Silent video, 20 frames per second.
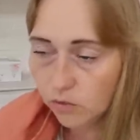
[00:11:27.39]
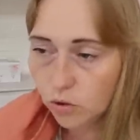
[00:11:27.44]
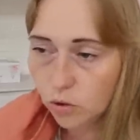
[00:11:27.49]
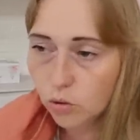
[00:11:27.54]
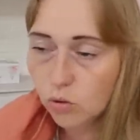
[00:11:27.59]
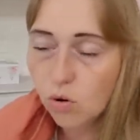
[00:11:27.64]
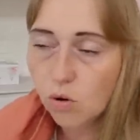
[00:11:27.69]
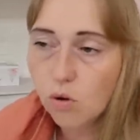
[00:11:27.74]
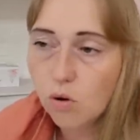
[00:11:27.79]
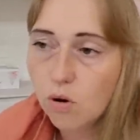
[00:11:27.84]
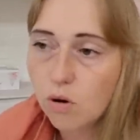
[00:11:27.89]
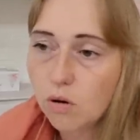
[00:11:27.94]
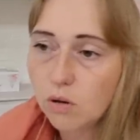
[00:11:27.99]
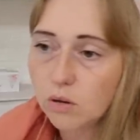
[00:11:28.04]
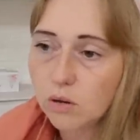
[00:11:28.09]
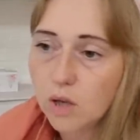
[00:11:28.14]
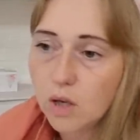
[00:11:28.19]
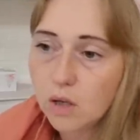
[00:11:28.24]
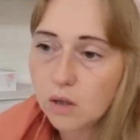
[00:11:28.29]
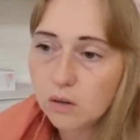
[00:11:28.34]

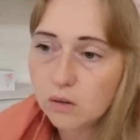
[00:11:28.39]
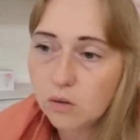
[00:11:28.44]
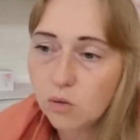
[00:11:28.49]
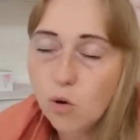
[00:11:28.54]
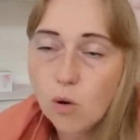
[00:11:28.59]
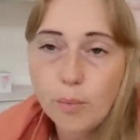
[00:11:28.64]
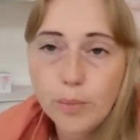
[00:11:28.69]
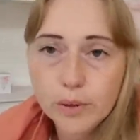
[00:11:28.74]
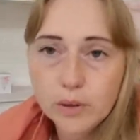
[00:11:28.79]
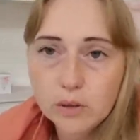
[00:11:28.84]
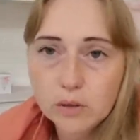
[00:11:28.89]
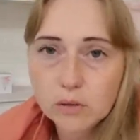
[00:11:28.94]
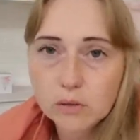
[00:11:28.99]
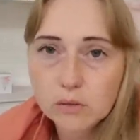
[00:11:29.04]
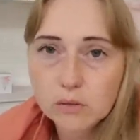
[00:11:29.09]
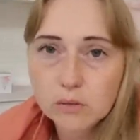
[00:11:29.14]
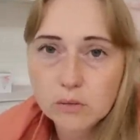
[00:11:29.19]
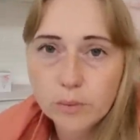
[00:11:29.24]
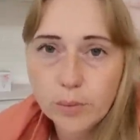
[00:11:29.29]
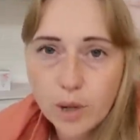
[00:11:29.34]
все опыт,
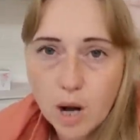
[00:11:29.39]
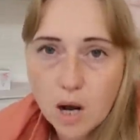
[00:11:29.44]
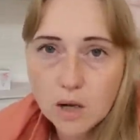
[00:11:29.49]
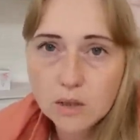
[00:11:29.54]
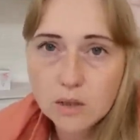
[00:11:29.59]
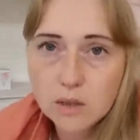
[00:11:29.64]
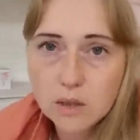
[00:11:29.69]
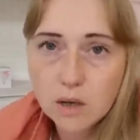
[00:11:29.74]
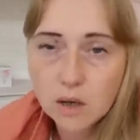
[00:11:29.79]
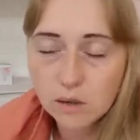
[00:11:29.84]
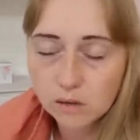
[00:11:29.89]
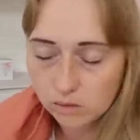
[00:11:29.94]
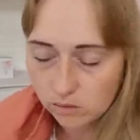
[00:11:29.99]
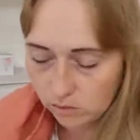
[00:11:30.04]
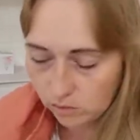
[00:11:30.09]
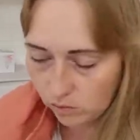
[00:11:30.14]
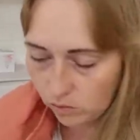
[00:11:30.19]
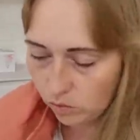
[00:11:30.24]
практика.